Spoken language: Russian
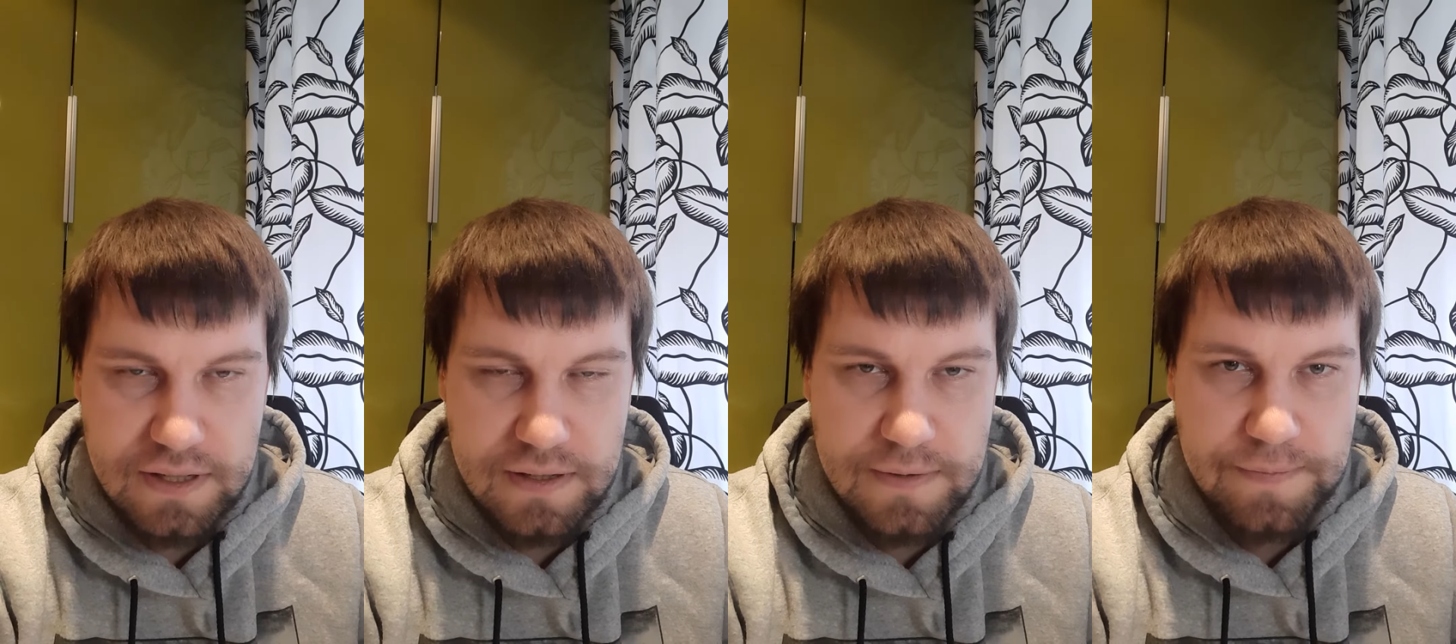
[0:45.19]

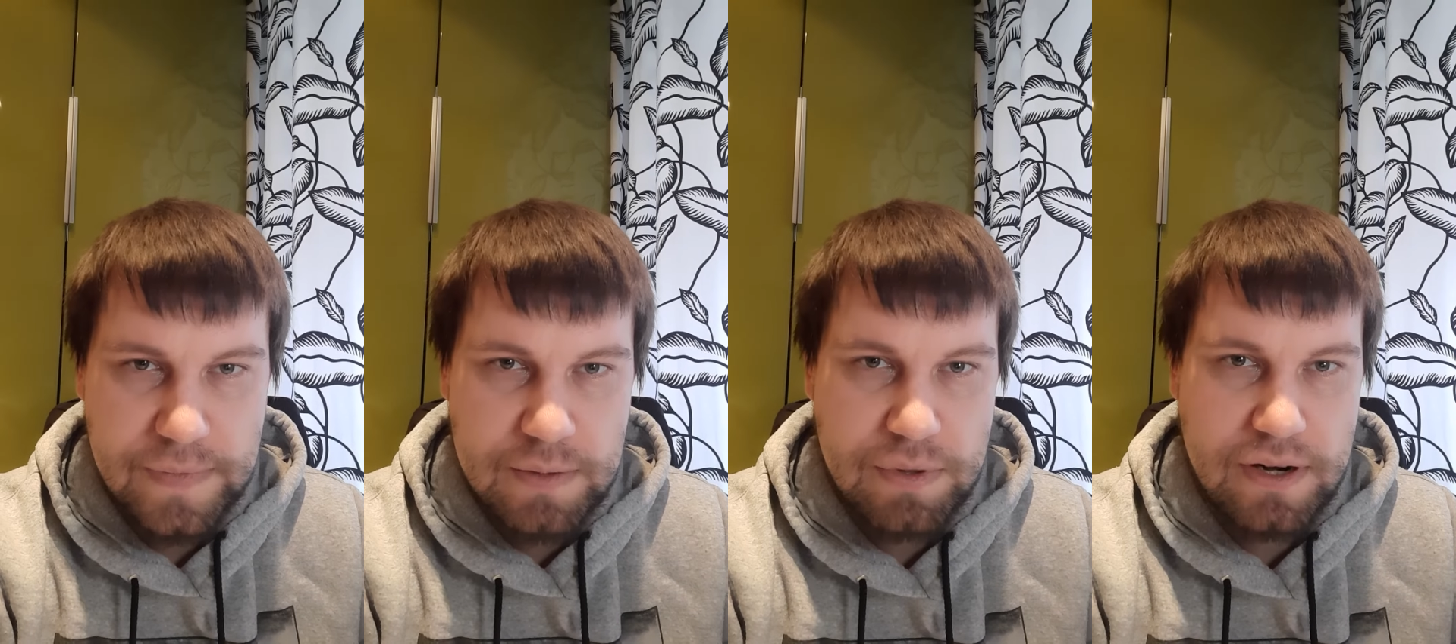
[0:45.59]
да,
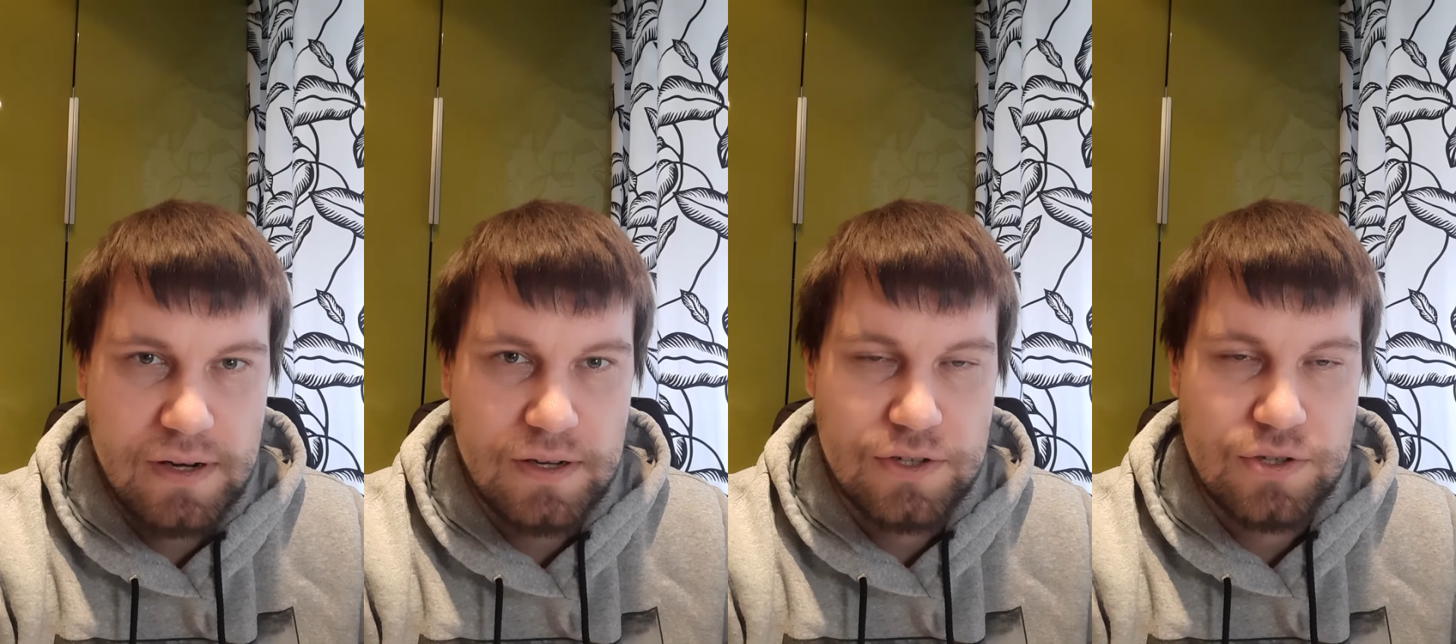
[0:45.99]

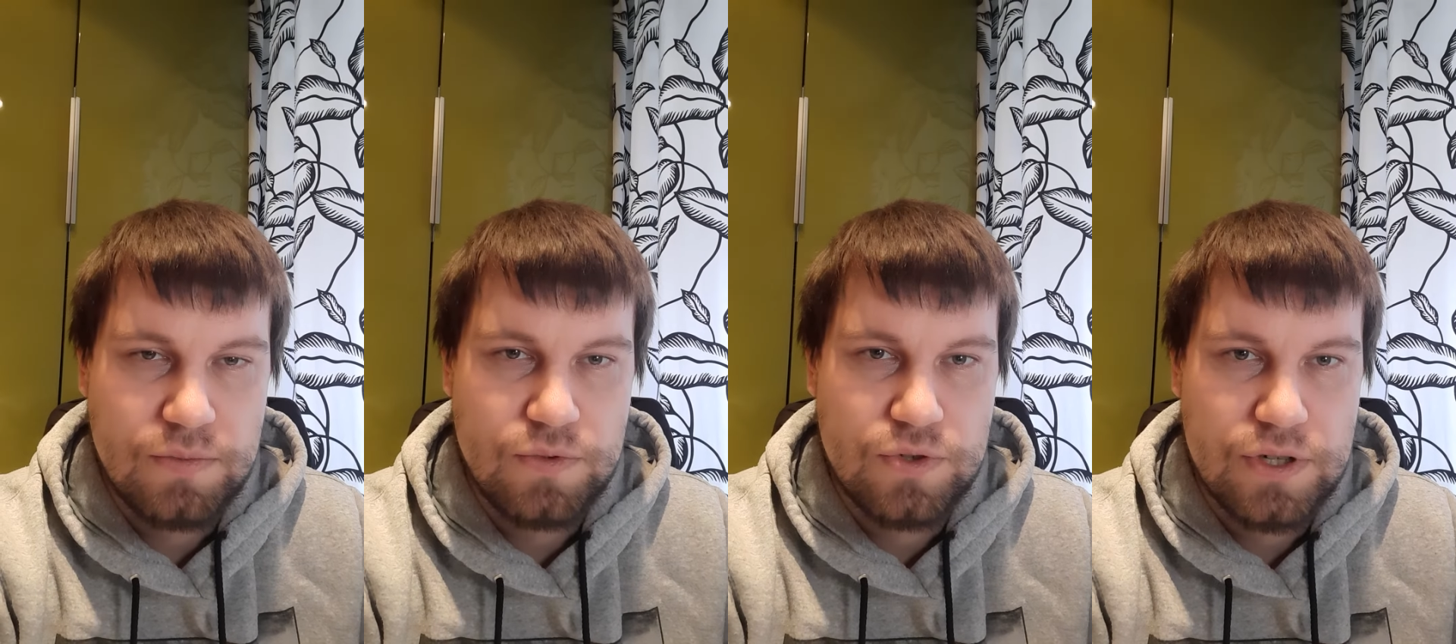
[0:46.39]
правильные,
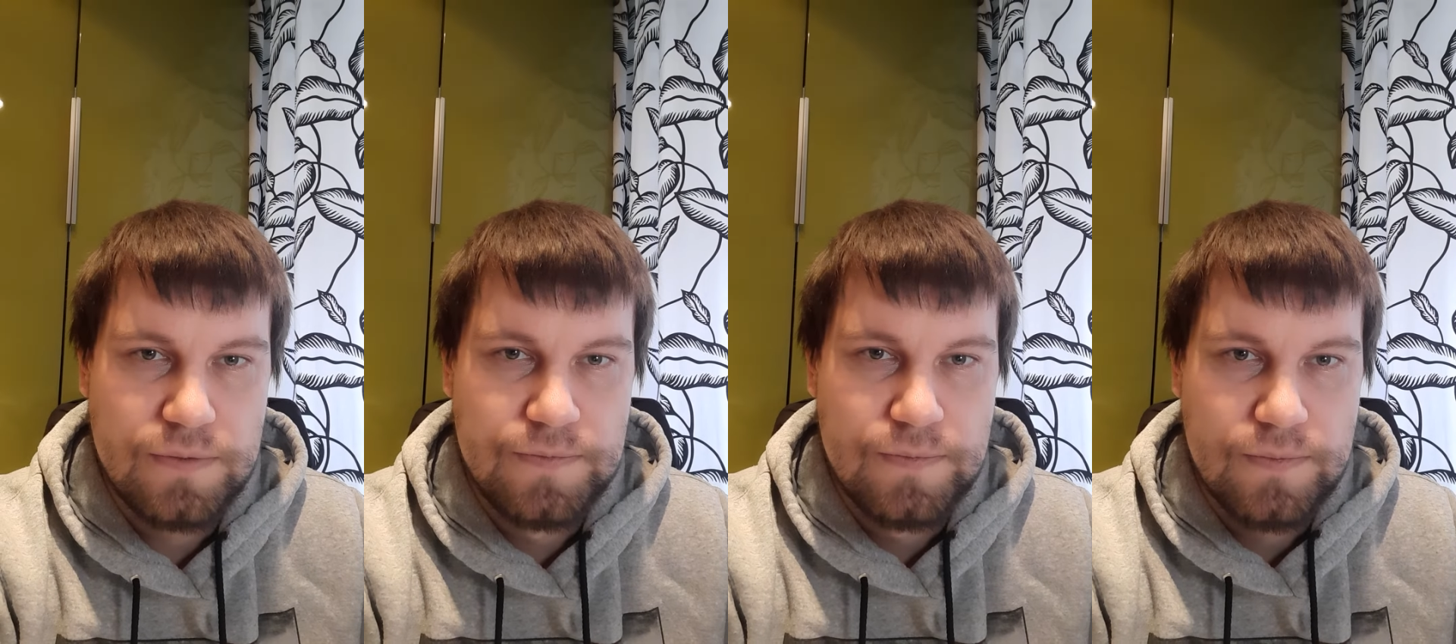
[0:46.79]
чтобы уже